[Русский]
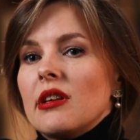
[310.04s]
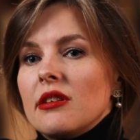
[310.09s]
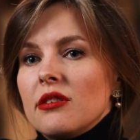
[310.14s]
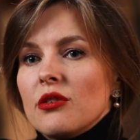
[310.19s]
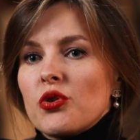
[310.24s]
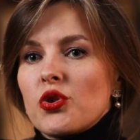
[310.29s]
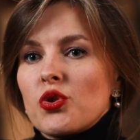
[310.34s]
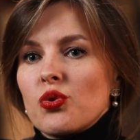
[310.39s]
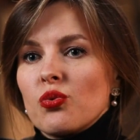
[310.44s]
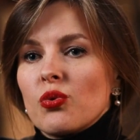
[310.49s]
для
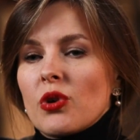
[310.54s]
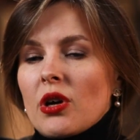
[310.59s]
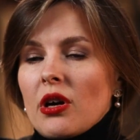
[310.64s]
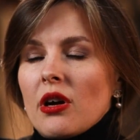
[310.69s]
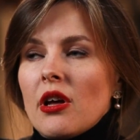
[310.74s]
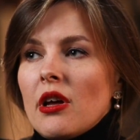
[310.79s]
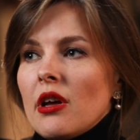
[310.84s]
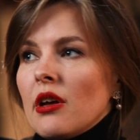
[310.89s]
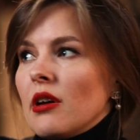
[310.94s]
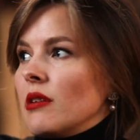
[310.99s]
них
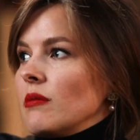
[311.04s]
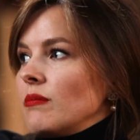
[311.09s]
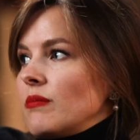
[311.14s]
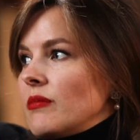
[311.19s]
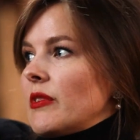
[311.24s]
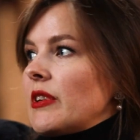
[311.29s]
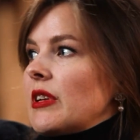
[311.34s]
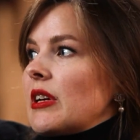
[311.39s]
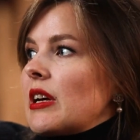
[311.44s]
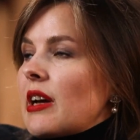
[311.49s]
сука.
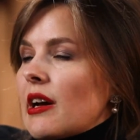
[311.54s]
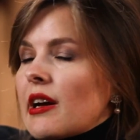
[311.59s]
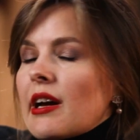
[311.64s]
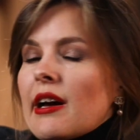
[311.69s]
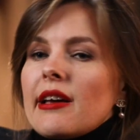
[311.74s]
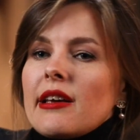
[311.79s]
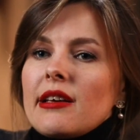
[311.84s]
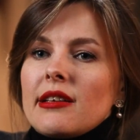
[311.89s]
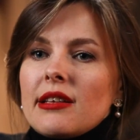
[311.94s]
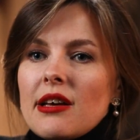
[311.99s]

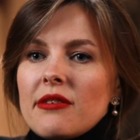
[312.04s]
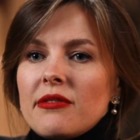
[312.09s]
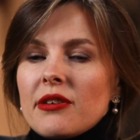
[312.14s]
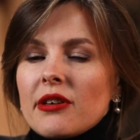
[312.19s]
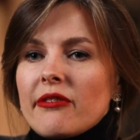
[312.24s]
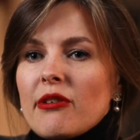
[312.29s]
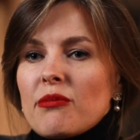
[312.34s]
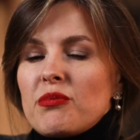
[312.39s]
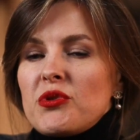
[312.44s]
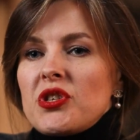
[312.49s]
Какая
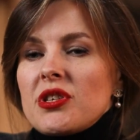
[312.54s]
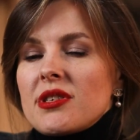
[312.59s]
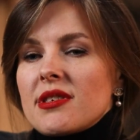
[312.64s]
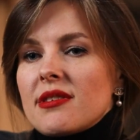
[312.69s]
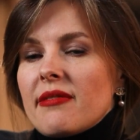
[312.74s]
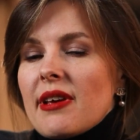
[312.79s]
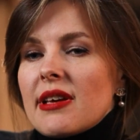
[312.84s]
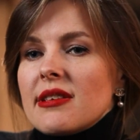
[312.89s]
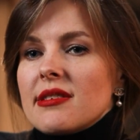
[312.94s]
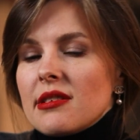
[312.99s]
нафиг вообще
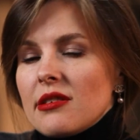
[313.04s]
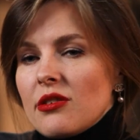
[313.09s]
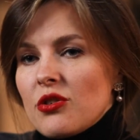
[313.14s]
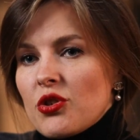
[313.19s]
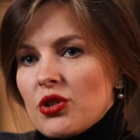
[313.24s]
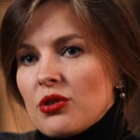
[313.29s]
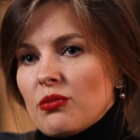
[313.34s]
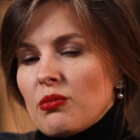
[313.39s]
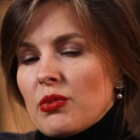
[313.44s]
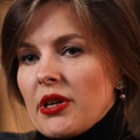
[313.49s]
связь с
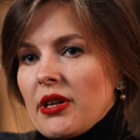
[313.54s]
личным